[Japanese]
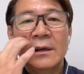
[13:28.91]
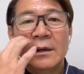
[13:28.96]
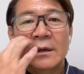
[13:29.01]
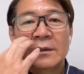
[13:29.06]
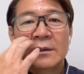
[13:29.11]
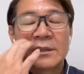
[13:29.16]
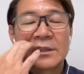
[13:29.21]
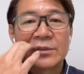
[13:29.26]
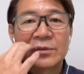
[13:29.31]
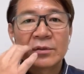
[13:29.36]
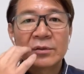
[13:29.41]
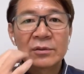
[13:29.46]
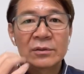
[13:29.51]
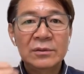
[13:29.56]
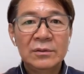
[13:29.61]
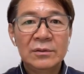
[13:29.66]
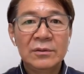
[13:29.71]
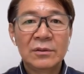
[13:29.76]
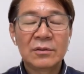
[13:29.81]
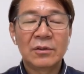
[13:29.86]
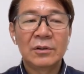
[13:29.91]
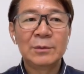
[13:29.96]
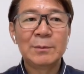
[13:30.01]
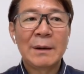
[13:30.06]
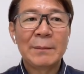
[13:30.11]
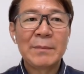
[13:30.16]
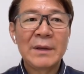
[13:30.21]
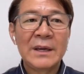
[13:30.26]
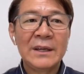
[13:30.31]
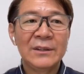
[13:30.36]
でそういうのをこう
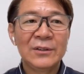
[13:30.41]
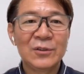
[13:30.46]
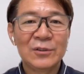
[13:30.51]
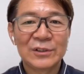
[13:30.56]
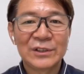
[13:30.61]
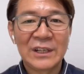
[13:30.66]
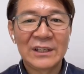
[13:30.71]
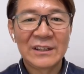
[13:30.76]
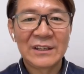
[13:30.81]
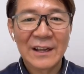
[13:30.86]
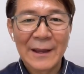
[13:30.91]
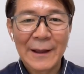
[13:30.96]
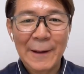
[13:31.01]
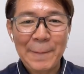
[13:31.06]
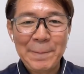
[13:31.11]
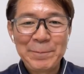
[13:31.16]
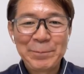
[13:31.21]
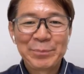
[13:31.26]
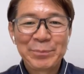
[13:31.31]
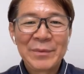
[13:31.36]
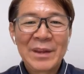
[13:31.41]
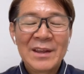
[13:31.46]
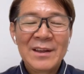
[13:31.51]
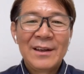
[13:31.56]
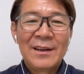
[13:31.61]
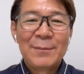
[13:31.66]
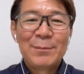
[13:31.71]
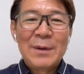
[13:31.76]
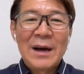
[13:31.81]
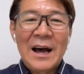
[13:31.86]
今勉強してて
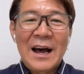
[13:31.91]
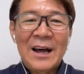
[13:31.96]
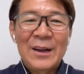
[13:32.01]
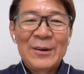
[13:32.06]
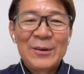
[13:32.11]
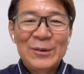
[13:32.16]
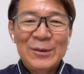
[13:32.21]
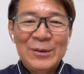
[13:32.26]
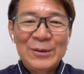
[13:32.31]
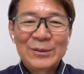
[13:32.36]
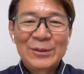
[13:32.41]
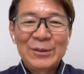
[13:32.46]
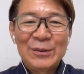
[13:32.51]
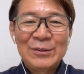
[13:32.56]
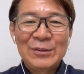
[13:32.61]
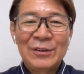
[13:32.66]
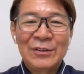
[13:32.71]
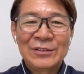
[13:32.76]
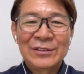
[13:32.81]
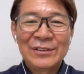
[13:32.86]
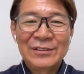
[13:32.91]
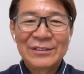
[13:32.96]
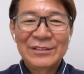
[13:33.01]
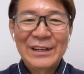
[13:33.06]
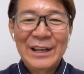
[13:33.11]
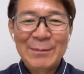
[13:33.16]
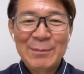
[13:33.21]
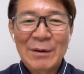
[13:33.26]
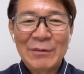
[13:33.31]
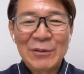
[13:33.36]
まああの今日の
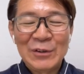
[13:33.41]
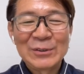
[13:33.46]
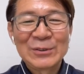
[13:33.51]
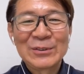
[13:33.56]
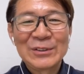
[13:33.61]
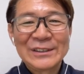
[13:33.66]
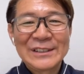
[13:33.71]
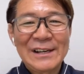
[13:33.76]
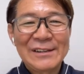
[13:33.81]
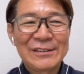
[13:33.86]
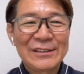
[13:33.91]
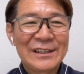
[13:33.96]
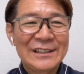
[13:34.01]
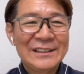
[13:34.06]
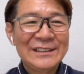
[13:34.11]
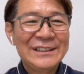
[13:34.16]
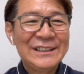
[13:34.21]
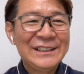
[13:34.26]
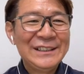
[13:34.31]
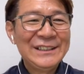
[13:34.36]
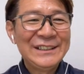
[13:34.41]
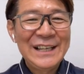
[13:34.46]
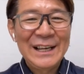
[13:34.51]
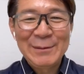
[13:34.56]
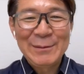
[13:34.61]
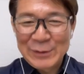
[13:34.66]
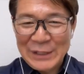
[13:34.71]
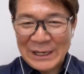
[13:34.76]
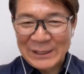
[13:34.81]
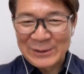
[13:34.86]
テーマも本当にさすがに人
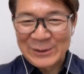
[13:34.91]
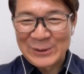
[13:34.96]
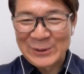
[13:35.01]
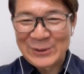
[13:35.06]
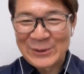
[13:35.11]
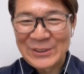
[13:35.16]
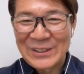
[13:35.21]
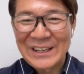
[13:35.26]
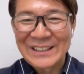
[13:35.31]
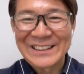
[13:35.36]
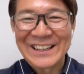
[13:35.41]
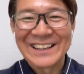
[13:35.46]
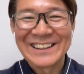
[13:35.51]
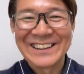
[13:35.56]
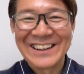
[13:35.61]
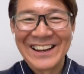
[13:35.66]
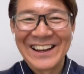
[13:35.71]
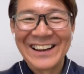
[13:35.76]
生プランということだったんで